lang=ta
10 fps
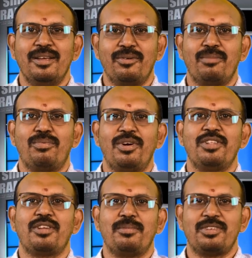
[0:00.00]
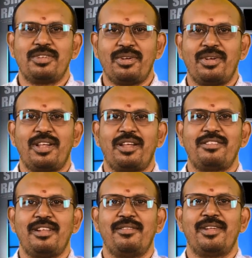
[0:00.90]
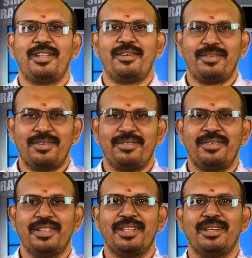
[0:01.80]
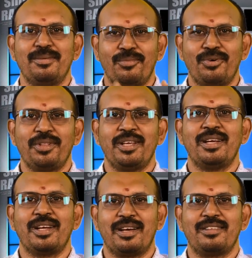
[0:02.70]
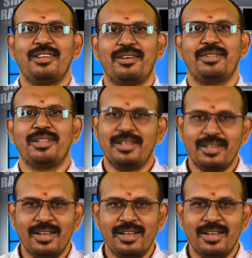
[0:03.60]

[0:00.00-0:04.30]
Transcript: இவர் போலீஸ் ஆஃபீஸர் அவர் அரசியல்வாதியாகவும் வந்து மோதி கடைசியாக வந்து